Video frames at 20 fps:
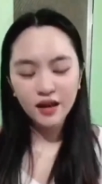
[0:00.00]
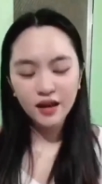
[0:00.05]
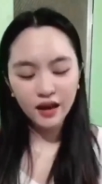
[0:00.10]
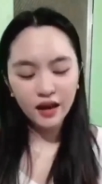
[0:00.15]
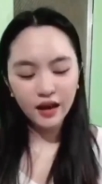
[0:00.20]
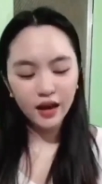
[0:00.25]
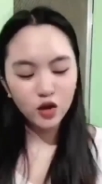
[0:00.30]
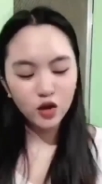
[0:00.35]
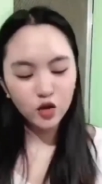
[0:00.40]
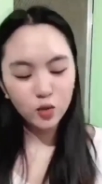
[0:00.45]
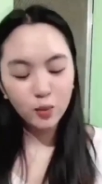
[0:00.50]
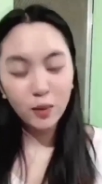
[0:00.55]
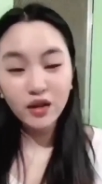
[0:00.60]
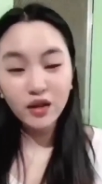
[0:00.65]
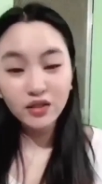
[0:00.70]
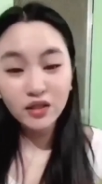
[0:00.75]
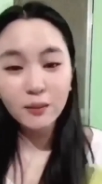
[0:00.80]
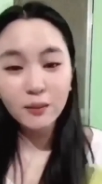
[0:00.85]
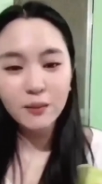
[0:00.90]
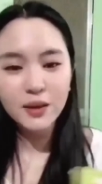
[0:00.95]
Ayan yung
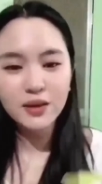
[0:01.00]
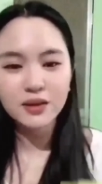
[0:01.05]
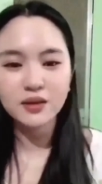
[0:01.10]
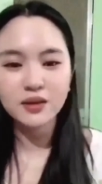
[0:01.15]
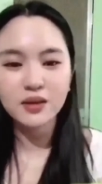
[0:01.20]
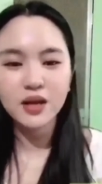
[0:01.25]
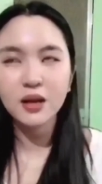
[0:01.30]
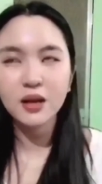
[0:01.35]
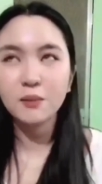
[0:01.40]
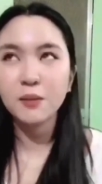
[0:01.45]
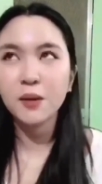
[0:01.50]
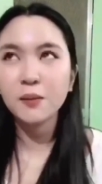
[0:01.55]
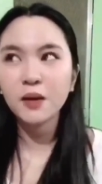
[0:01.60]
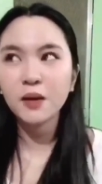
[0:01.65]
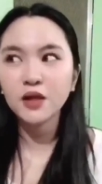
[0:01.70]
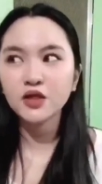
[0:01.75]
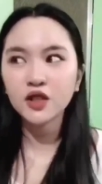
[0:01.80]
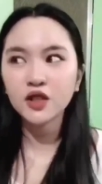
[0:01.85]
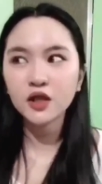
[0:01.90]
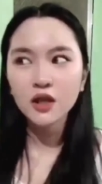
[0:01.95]
mga the best din. May
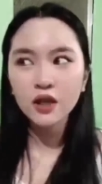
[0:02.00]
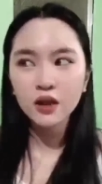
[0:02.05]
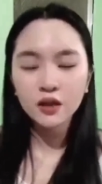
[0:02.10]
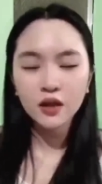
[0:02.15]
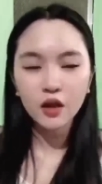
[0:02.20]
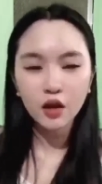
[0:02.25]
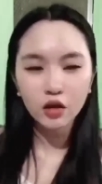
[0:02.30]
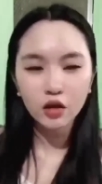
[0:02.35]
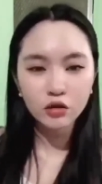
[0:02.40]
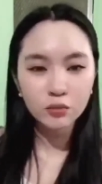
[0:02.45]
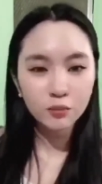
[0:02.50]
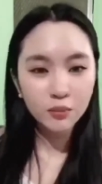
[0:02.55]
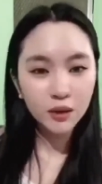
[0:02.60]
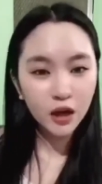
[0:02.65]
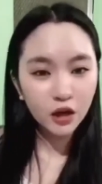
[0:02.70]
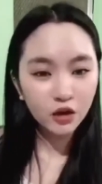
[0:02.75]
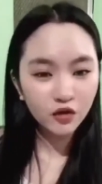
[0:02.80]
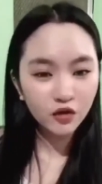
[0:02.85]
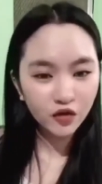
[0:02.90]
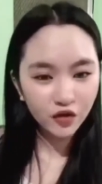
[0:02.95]
matcha green tea ako na
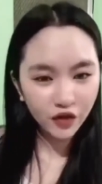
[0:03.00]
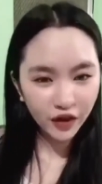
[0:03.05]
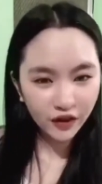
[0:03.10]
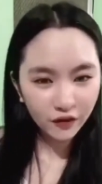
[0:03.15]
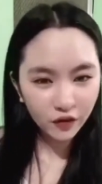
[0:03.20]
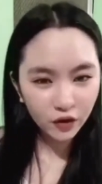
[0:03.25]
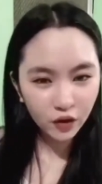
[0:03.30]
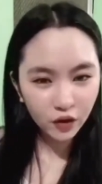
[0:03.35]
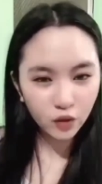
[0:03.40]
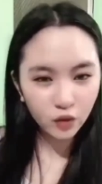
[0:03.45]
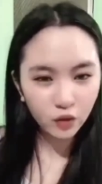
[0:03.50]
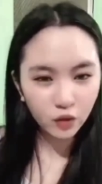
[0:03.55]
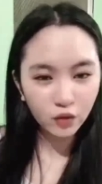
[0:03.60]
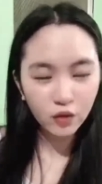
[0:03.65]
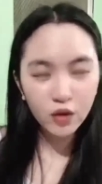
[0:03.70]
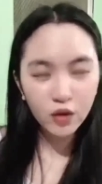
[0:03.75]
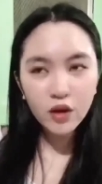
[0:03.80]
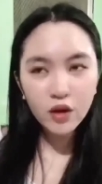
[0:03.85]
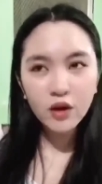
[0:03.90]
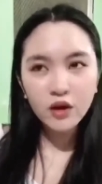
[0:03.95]
bigay ng friend ko.
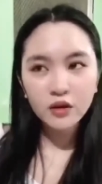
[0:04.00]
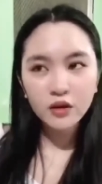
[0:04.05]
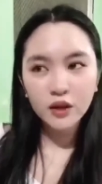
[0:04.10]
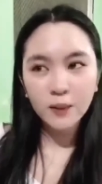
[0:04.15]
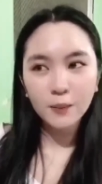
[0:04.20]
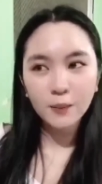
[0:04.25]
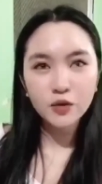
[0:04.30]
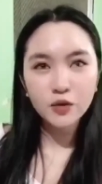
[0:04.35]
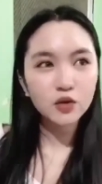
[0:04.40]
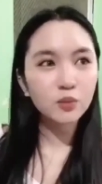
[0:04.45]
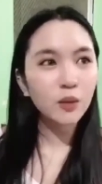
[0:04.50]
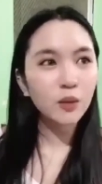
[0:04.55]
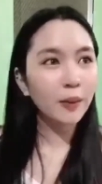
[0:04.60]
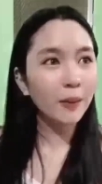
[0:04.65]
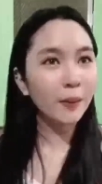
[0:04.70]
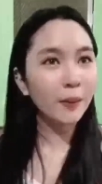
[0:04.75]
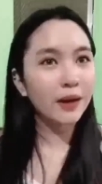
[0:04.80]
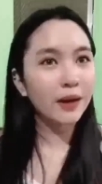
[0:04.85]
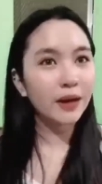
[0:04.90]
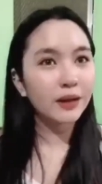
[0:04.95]
Tapos yung may
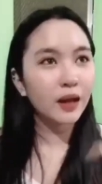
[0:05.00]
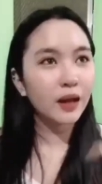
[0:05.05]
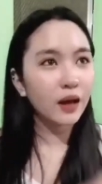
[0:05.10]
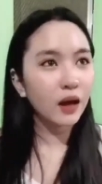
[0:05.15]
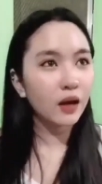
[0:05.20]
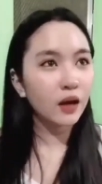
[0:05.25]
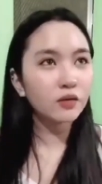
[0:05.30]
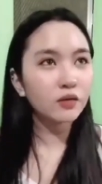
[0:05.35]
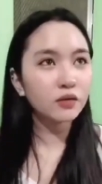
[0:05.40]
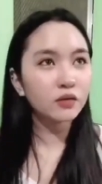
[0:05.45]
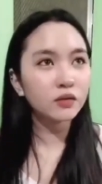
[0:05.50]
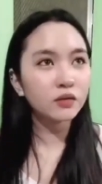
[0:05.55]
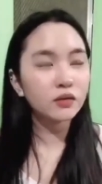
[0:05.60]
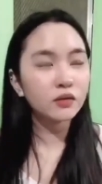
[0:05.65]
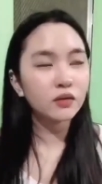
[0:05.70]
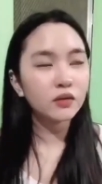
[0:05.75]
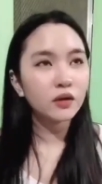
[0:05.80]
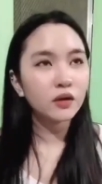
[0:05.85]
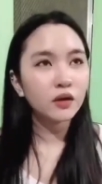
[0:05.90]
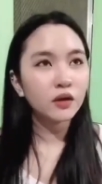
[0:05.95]
paparating ako
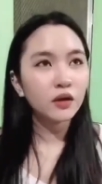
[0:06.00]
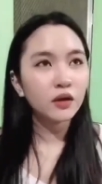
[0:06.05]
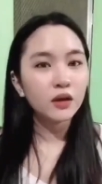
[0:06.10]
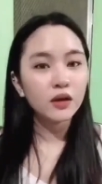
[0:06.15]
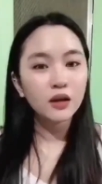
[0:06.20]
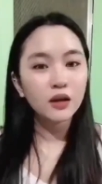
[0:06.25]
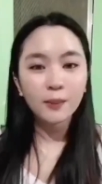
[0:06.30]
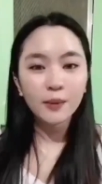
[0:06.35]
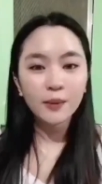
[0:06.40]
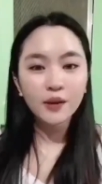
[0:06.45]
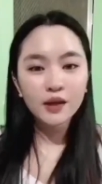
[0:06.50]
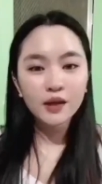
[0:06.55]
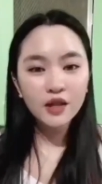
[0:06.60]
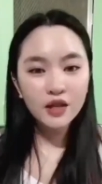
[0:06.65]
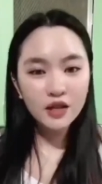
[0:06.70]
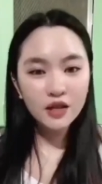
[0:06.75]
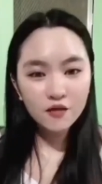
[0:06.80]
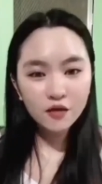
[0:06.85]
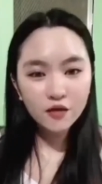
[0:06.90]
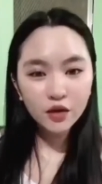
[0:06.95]
na
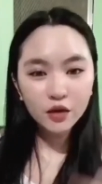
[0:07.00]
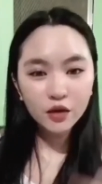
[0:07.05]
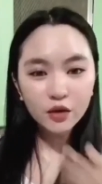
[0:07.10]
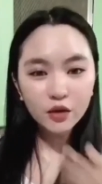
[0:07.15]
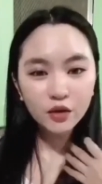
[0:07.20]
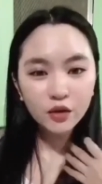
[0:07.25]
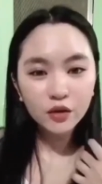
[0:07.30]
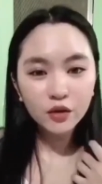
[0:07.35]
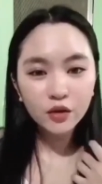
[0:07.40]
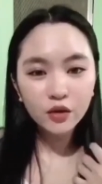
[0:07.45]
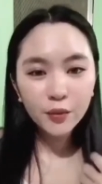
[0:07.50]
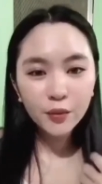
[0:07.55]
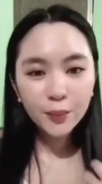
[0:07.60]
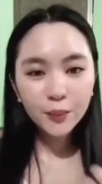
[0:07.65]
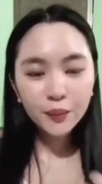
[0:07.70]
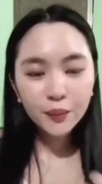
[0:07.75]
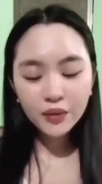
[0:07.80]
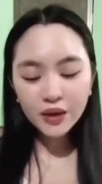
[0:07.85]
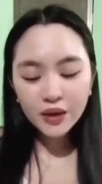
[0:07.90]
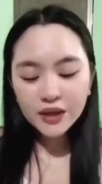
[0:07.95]
pinadeliver ko,
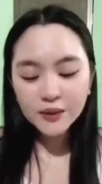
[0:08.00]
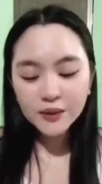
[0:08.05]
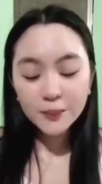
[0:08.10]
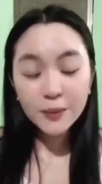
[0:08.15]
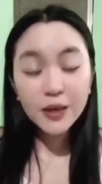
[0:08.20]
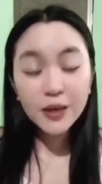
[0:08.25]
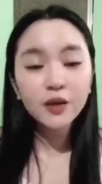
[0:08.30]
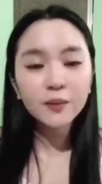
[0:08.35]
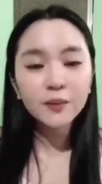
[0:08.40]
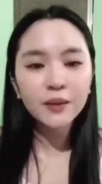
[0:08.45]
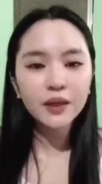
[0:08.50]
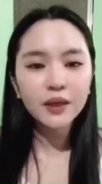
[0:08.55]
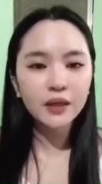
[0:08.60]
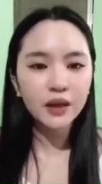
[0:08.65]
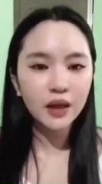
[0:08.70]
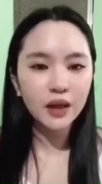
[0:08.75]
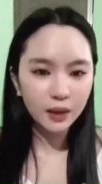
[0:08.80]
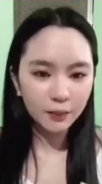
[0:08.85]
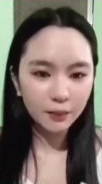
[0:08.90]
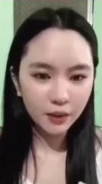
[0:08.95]
spearmint
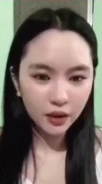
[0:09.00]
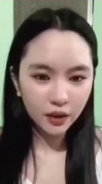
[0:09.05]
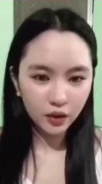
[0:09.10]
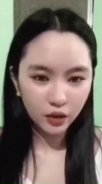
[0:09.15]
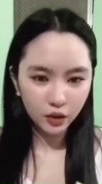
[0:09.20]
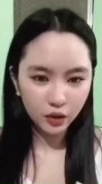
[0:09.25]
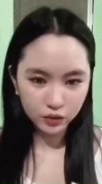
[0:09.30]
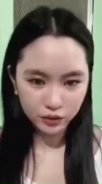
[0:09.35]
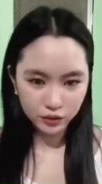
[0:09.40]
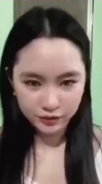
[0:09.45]
tea naman yun.